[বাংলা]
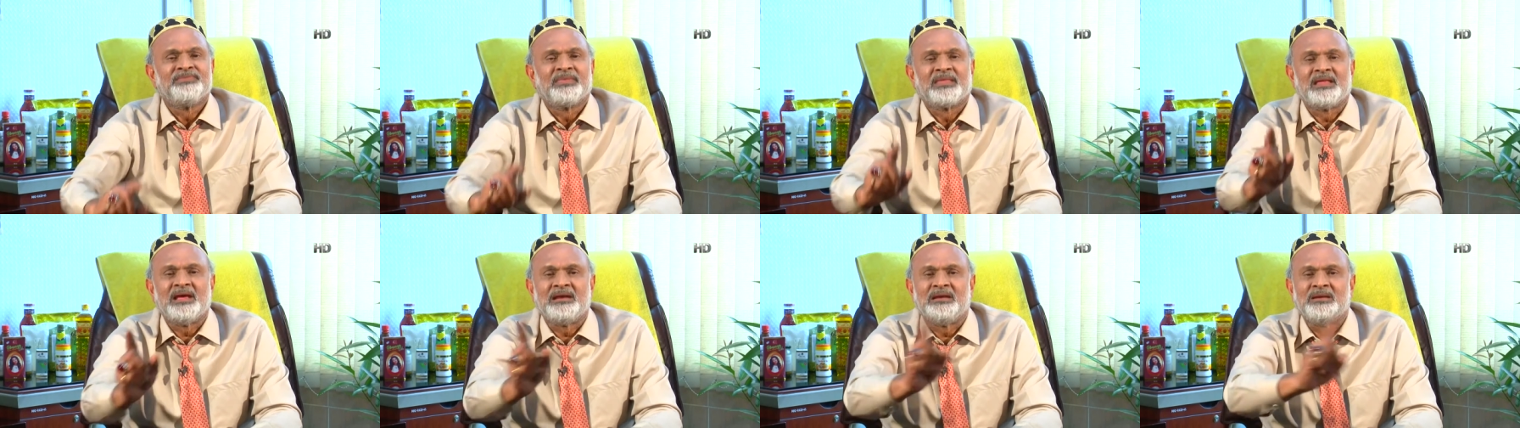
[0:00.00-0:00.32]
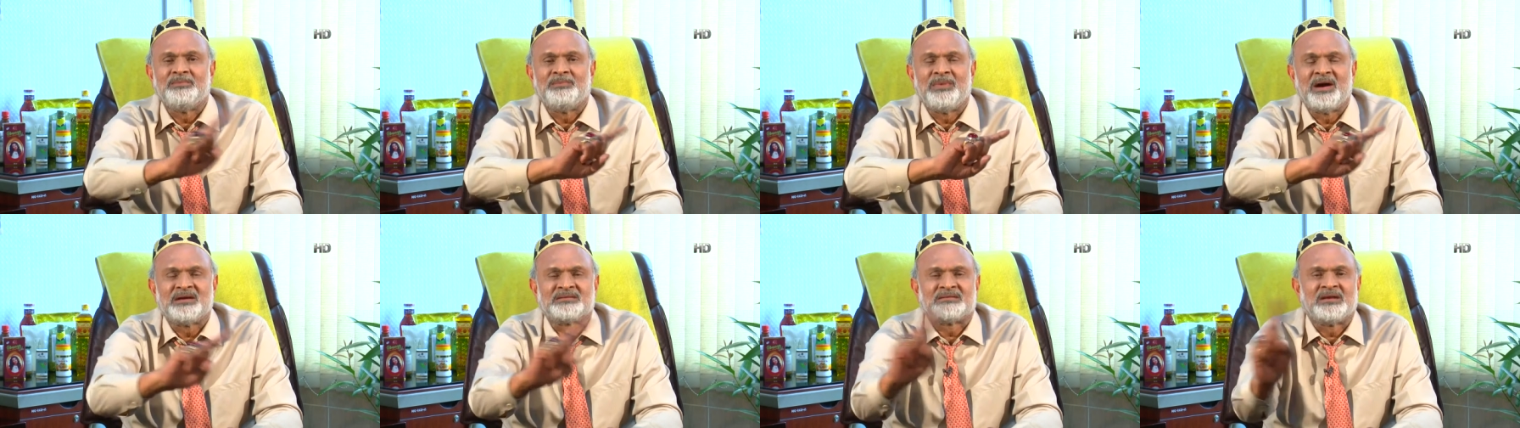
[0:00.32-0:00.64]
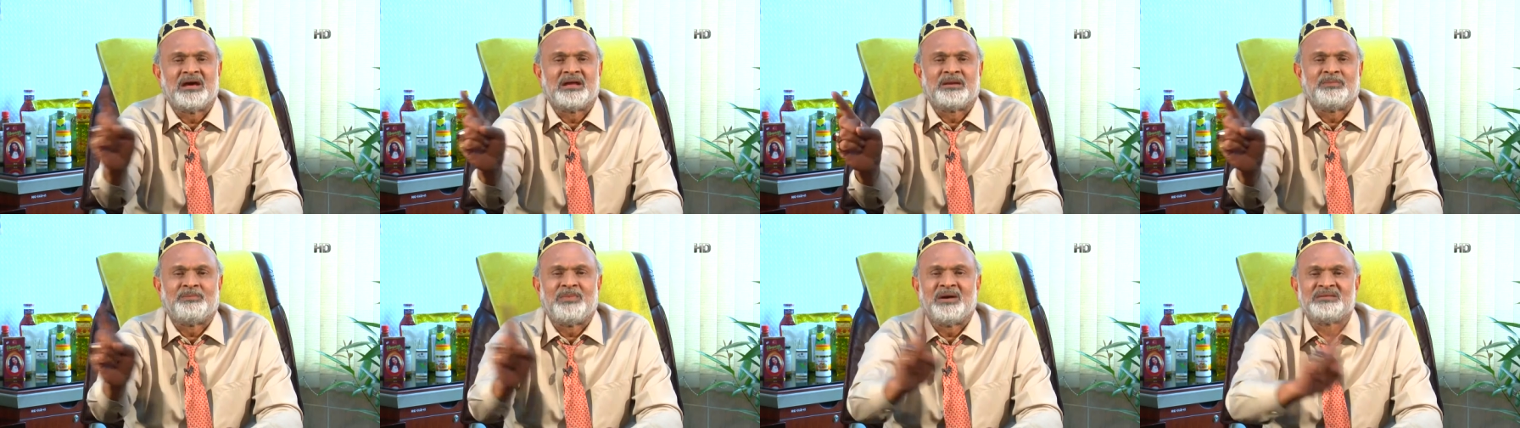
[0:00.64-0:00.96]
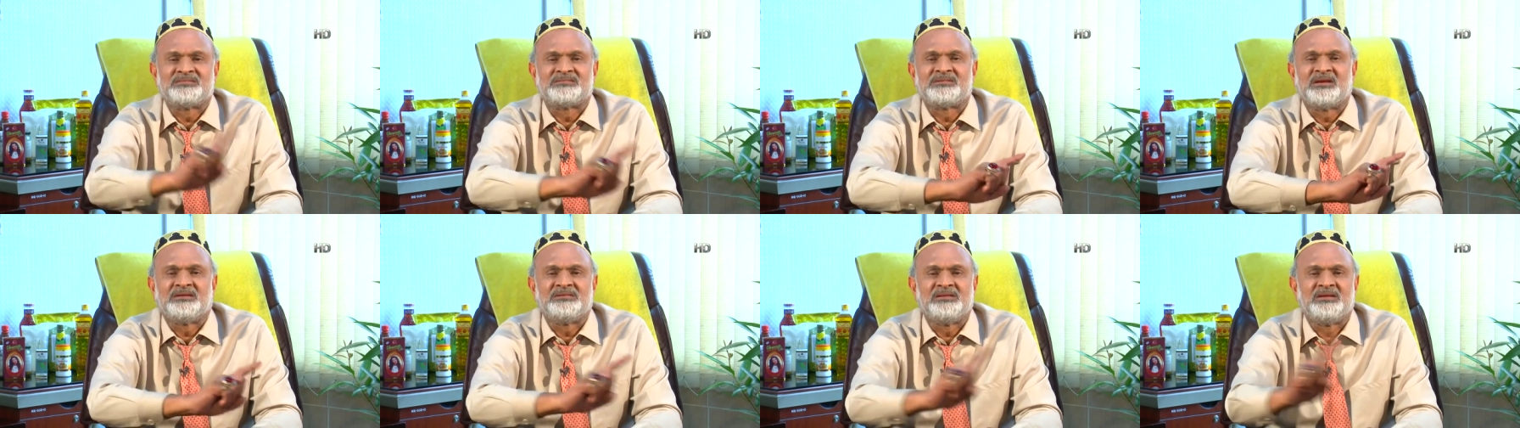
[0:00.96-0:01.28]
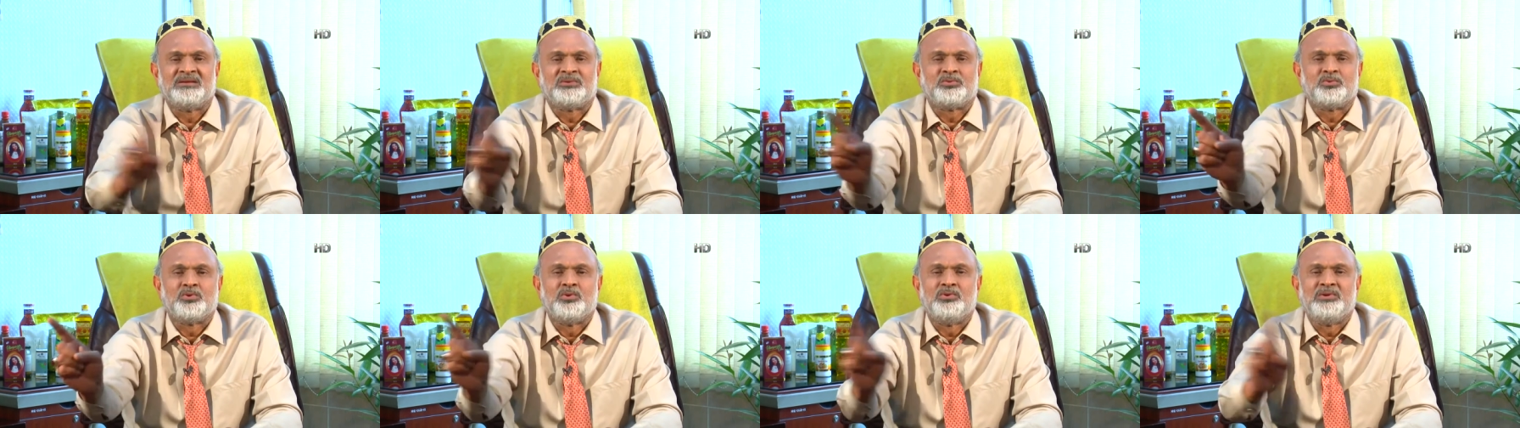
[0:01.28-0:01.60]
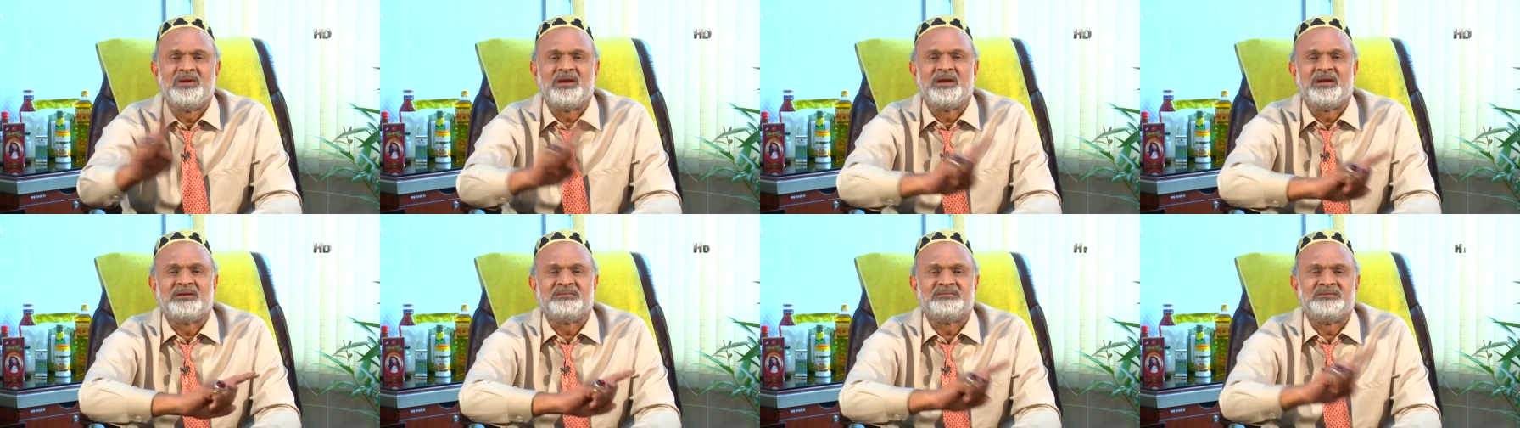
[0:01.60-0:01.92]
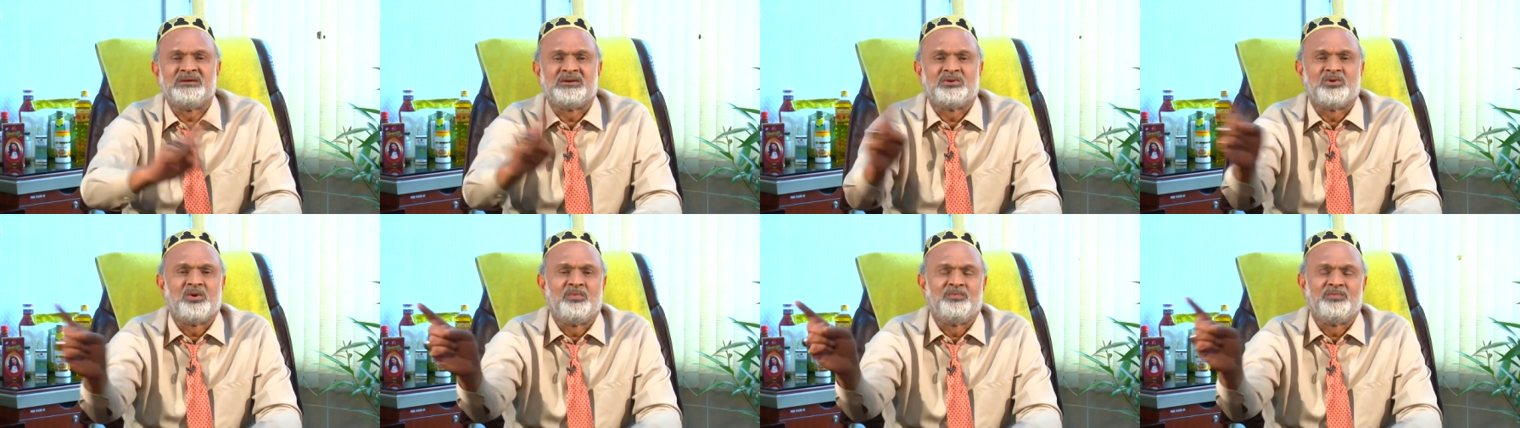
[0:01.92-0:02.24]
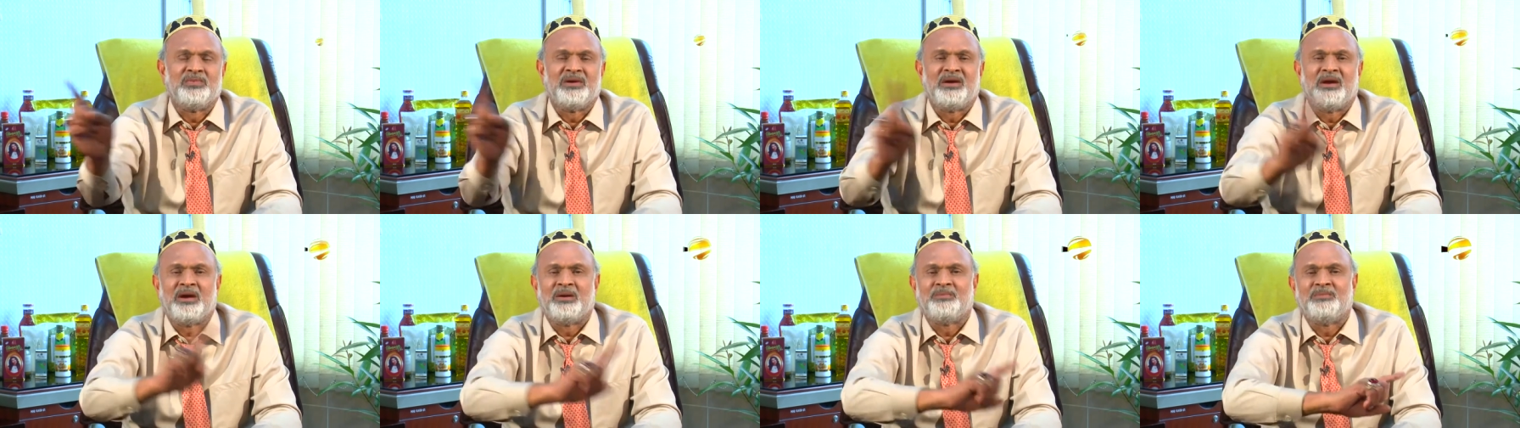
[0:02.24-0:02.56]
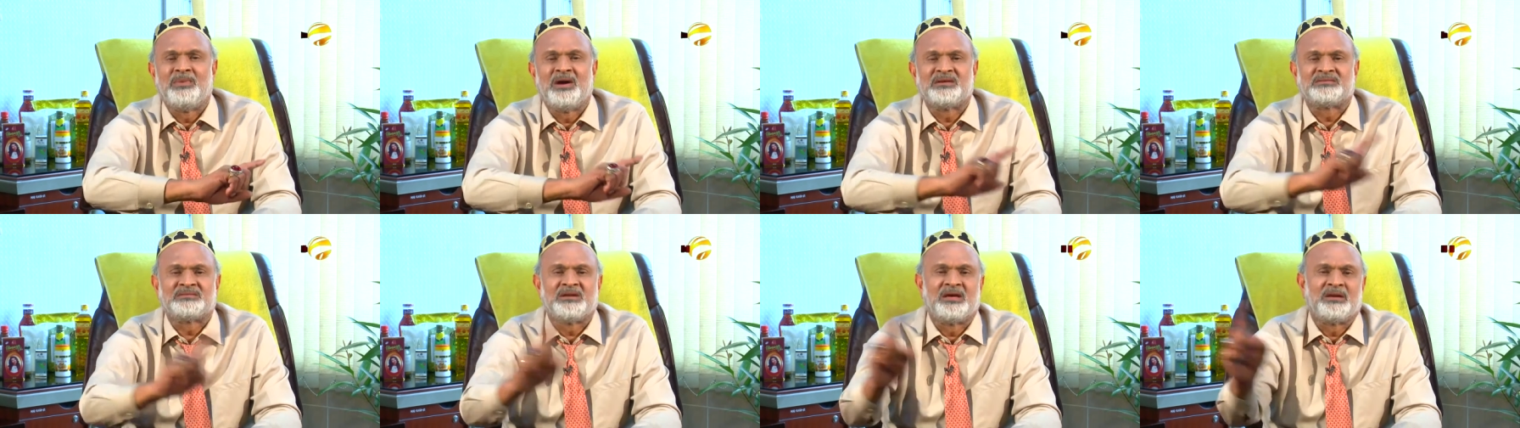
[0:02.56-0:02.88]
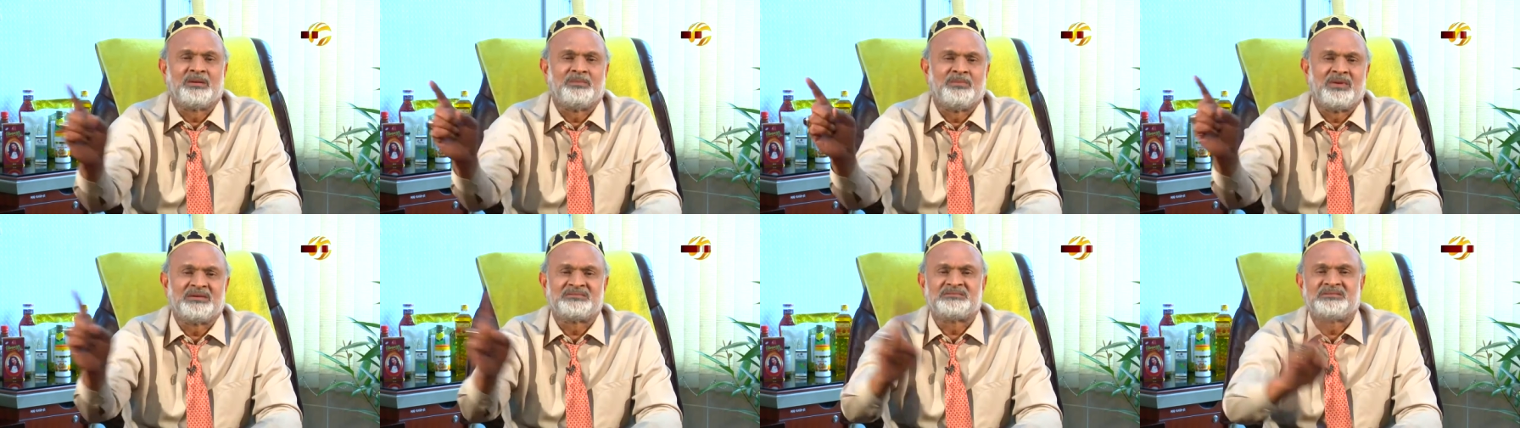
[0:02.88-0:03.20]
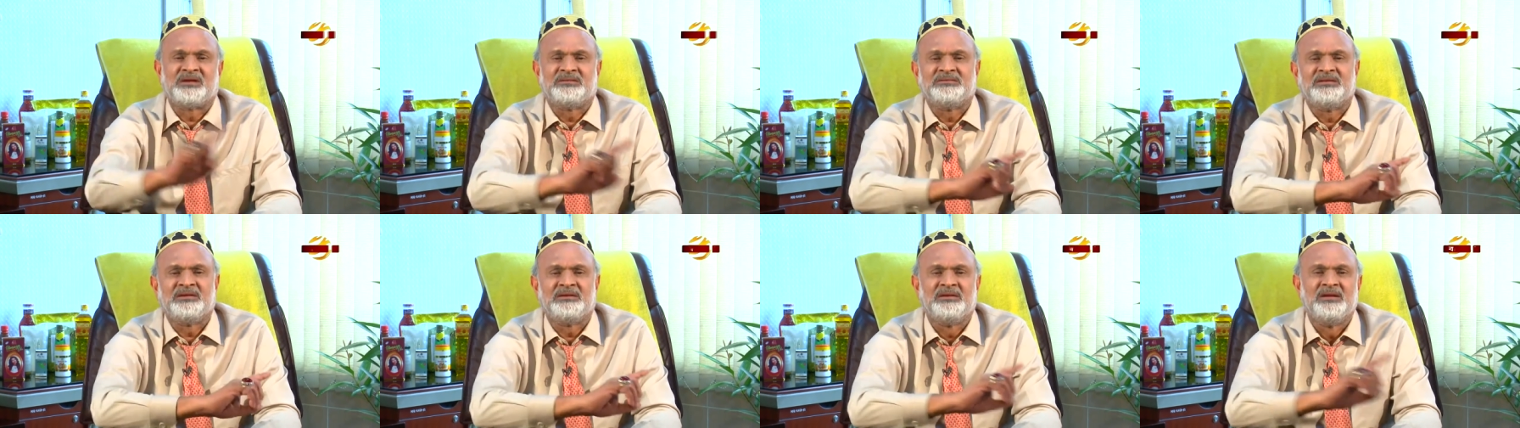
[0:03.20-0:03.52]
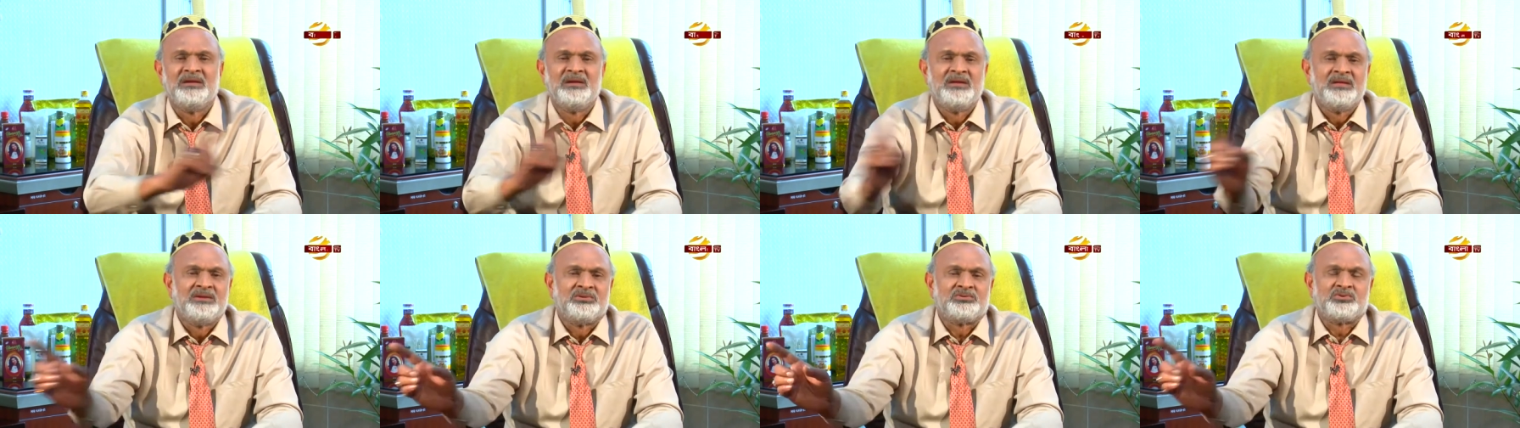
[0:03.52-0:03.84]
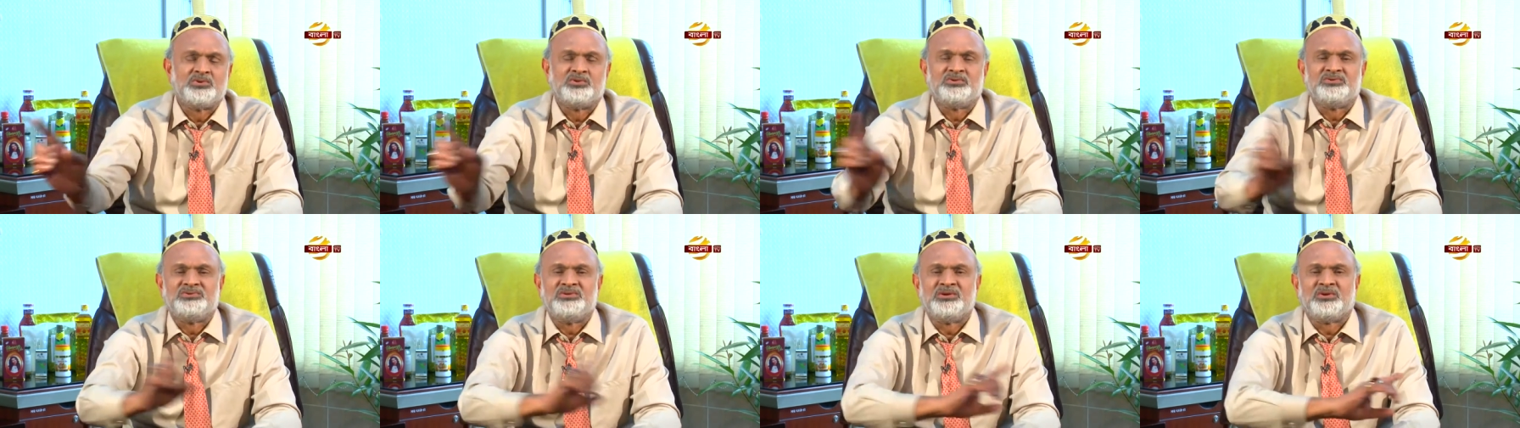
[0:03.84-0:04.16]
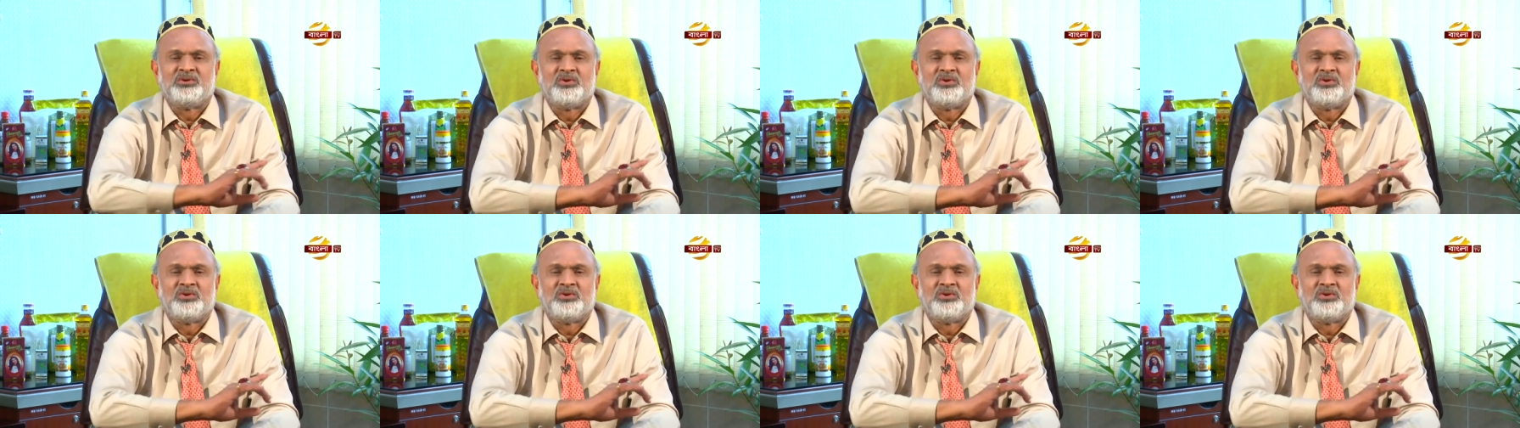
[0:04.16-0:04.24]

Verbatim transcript: তাহলে বাসার বাচ্চাদের কোল্ড অ্যালার্জি কমবে না বাসার বাচ্চাদের সর্দি